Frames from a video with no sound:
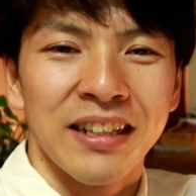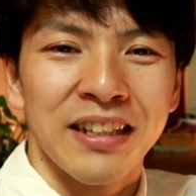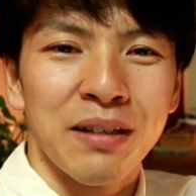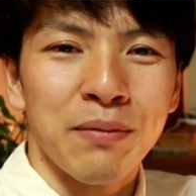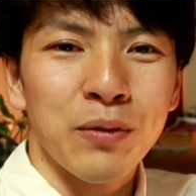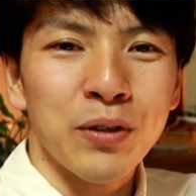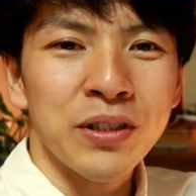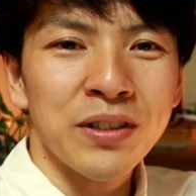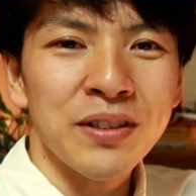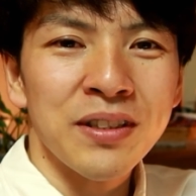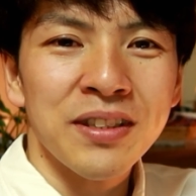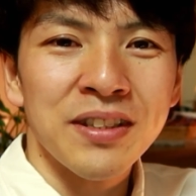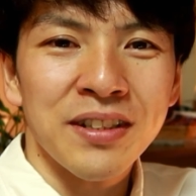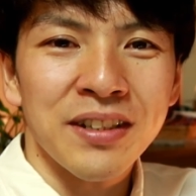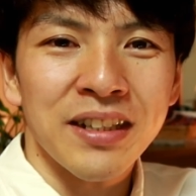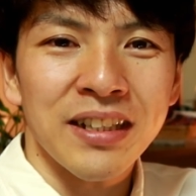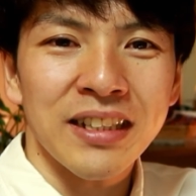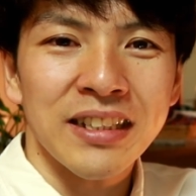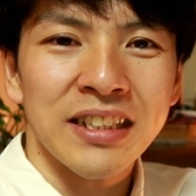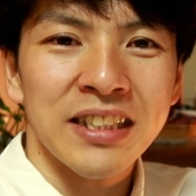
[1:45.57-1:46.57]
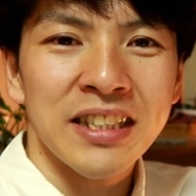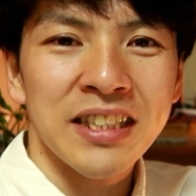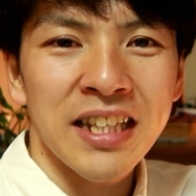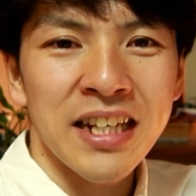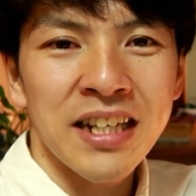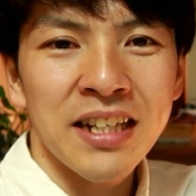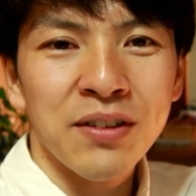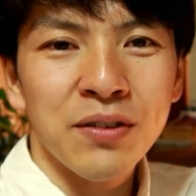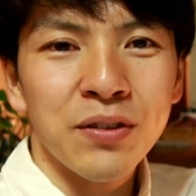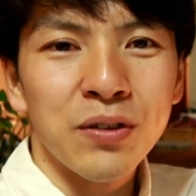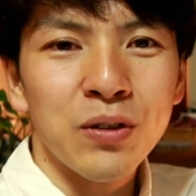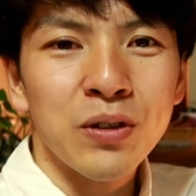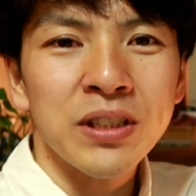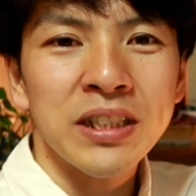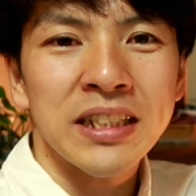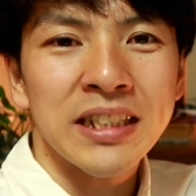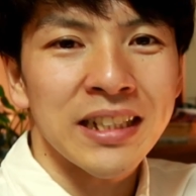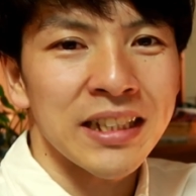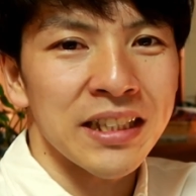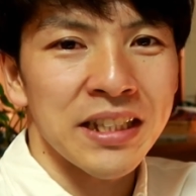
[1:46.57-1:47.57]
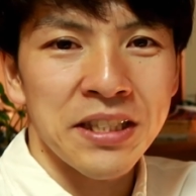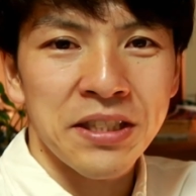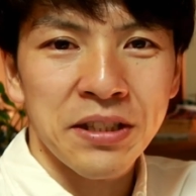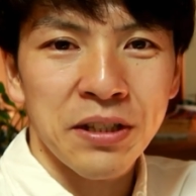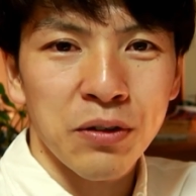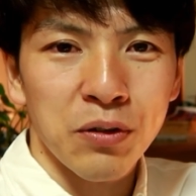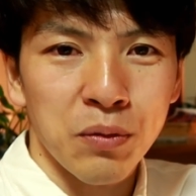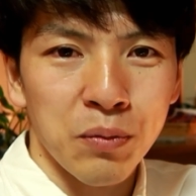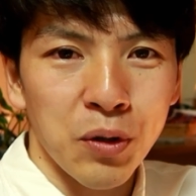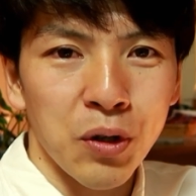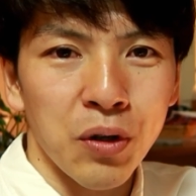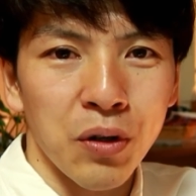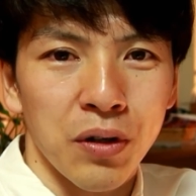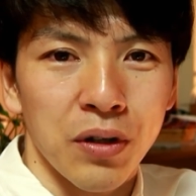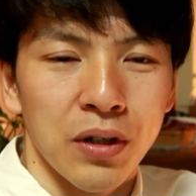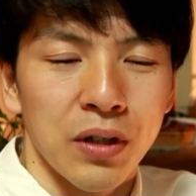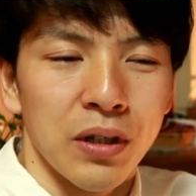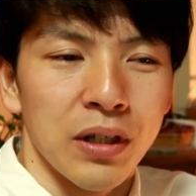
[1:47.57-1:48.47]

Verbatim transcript: でもう一つ姿勢の保持なんですけども、